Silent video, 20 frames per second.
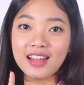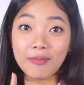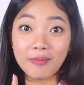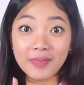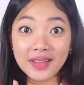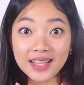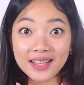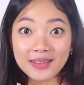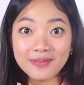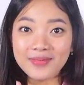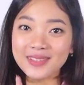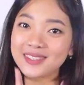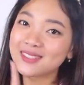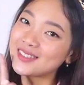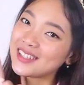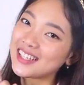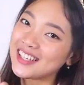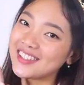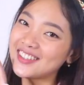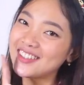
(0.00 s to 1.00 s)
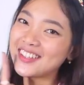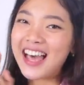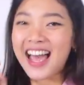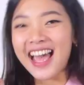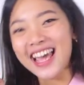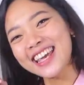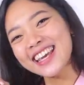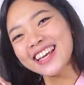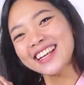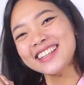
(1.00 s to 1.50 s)
Tapi masukin dulu
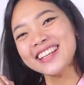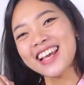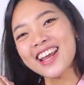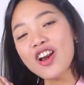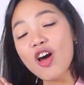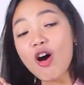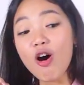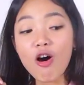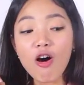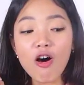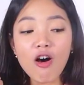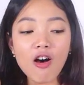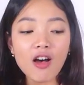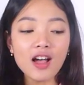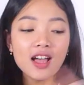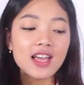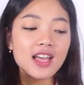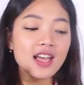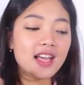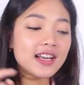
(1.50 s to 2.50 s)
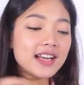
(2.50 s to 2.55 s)
airnya dong.